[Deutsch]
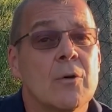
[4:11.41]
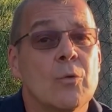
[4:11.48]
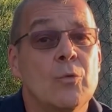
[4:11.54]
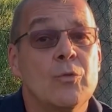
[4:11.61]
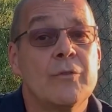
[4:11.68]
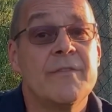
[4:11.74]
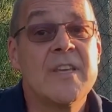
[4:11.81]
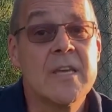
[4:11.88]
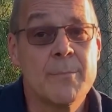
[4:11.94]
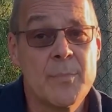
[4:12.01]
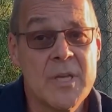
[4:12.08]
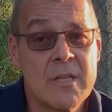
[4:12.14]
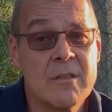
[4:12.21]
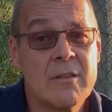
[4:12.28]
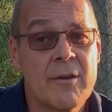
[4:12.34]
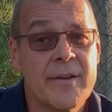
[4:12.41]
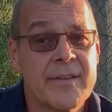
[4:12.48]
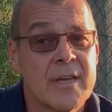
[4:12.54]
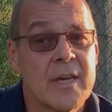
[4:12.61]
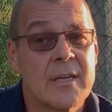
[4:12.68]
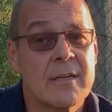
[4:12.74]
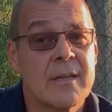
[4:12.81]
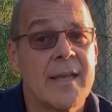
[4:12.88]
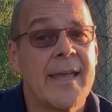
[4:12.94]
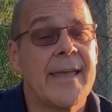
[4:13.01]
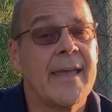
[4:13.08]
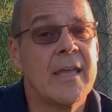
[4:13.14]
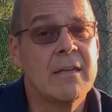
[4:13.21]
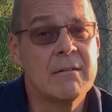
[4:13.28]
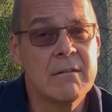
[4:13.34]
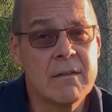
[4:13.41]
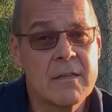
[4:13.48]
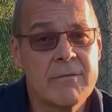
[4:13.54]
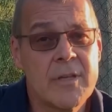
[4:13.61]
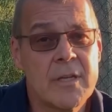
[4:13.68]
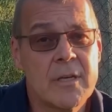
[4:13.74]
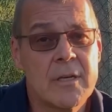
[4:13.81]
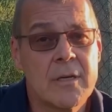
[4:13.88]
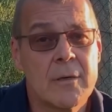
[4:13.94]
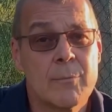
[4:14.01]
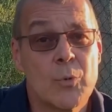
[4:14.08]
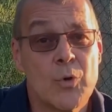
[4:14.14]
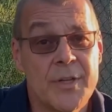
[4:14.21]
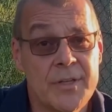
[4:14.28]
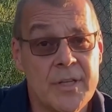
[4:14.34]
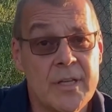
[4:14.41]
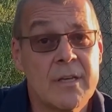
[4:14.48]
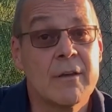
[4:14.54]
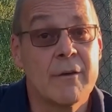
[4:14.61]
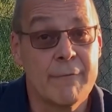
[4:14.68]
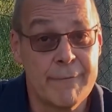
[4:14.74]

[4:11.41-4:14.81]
Und wir bieten euch an, endlich wieder Politik